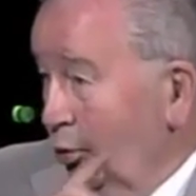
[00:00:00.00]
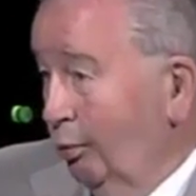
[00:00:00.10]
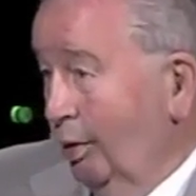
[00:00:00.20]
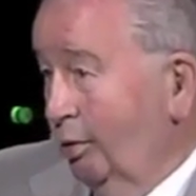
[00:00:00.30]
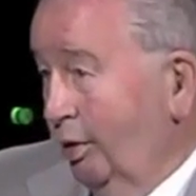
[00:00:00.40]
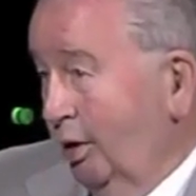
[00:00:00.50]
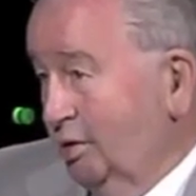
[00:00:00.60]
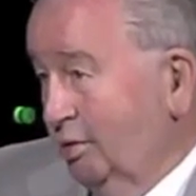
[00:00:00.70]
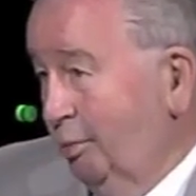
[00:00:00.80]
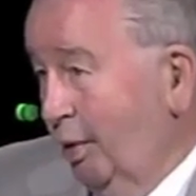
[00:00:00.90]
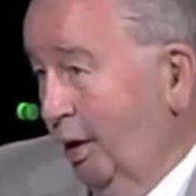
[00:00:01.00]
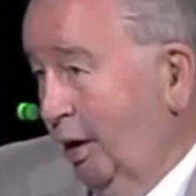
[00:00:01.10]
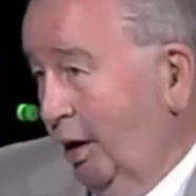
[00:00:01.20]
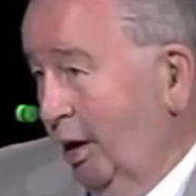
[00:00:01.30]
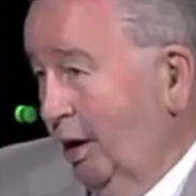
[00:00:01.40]
los valores que se
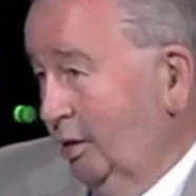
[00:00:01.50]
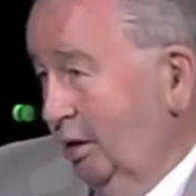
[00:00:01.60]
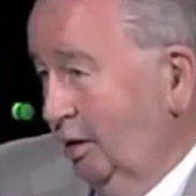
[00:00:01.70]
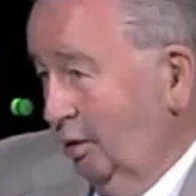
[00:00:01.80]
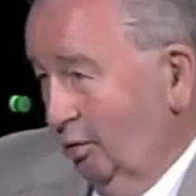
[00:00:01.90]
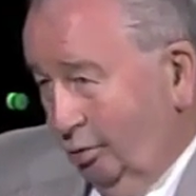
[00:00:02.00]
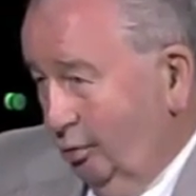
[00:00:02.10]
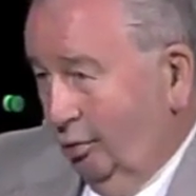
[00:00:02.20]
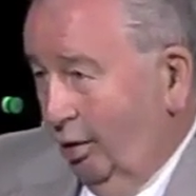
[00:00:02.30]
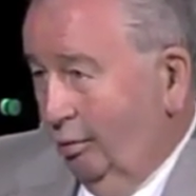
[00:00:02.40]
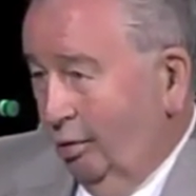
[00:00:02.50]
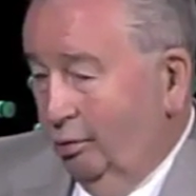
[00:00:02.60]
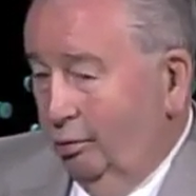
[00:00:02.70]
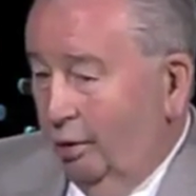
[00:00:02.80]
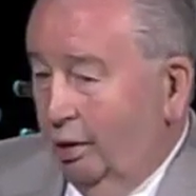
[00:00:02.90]
pagan en el exterior, no cabe
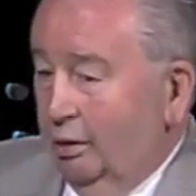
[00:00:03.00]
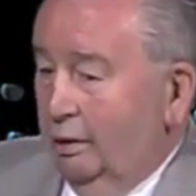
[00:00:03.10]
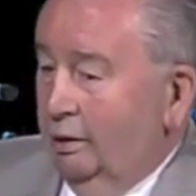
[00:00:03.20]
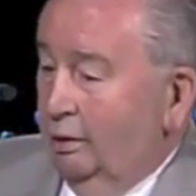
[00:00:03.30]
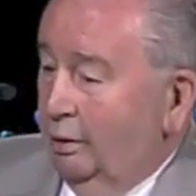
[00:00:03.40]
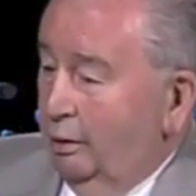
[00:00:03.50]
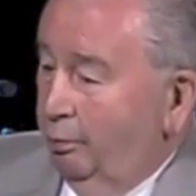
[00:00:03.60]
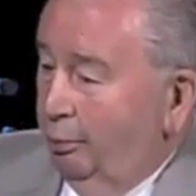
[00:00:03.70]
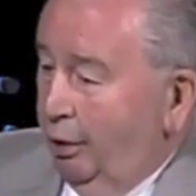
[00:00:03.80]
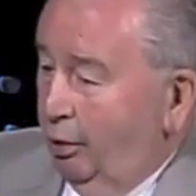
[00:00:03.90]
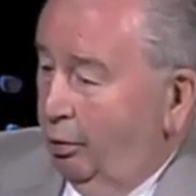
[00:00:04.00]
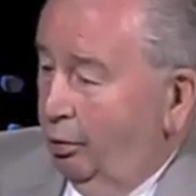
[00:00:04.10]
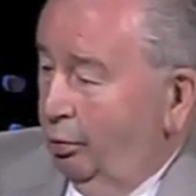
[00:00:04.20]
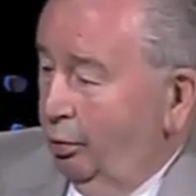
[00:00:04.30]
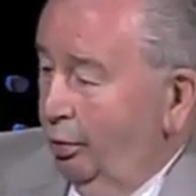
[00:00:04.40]
duda.
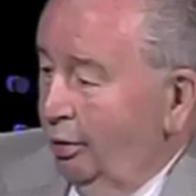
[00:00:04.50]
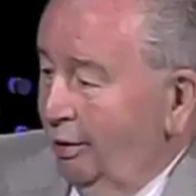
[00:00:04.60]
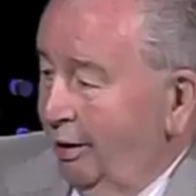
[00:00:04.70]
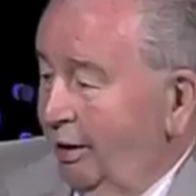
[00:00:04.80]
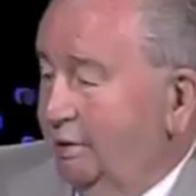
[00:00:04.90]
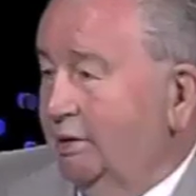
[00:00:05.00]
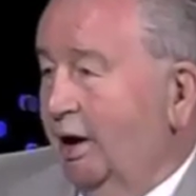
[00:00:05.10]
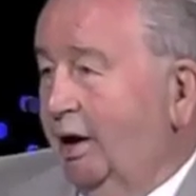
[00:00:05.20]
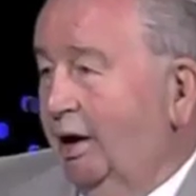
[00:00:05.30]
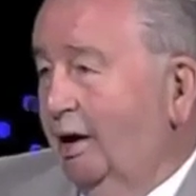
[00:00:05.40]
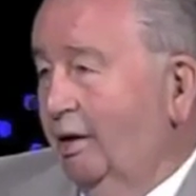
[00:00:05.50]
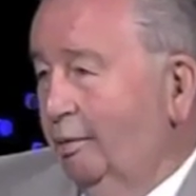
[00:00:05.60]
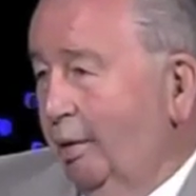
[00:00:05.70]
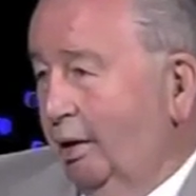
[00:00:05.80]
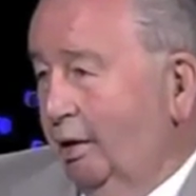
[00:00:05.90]
Pero
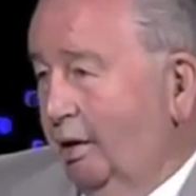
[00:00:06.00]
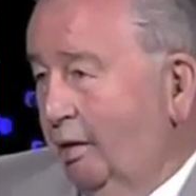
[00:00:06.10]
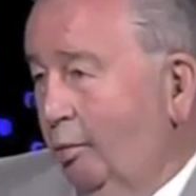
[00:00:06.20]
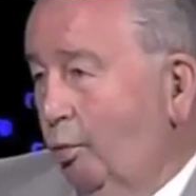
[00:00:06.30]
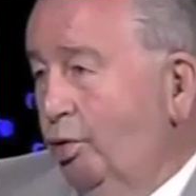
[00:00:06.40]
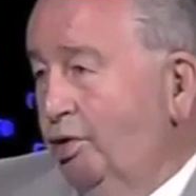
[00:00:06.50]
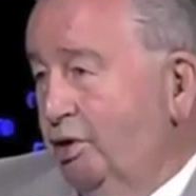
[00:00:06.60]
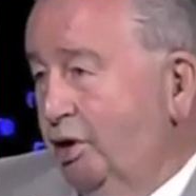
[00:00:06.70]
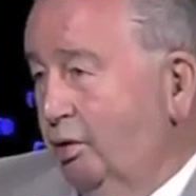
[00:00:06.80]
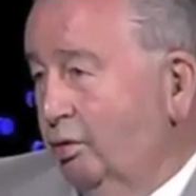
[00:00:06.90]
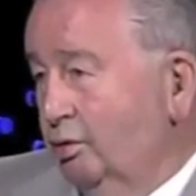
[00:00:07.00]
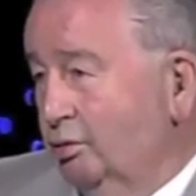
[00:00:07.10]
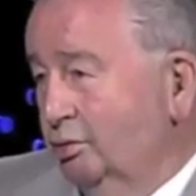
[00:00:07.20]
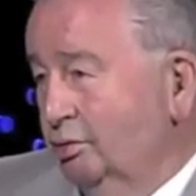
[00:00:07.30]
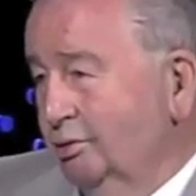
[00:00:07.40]
exageradamente y de muy chicos
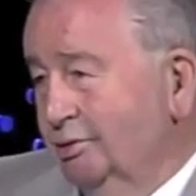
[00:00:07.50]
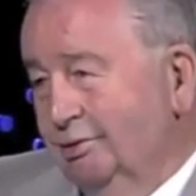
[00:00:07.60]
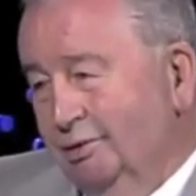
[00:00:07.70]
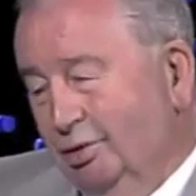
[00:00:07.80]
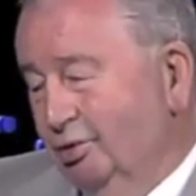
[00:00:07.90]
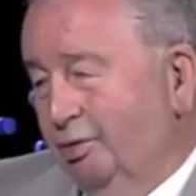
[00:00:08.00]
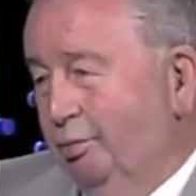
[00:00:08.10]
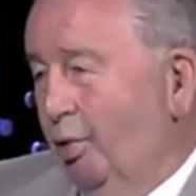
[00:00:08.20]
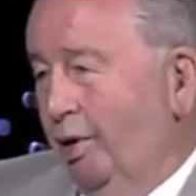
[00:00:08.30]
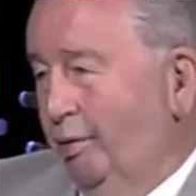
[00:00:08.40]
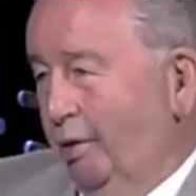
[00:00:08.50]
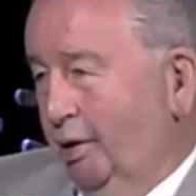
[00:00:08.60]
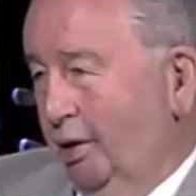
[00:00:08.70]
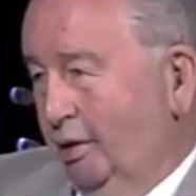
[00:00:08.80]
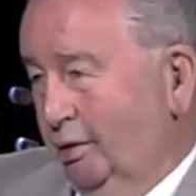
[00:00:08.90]
no se puede
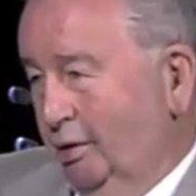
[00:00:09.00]
vender.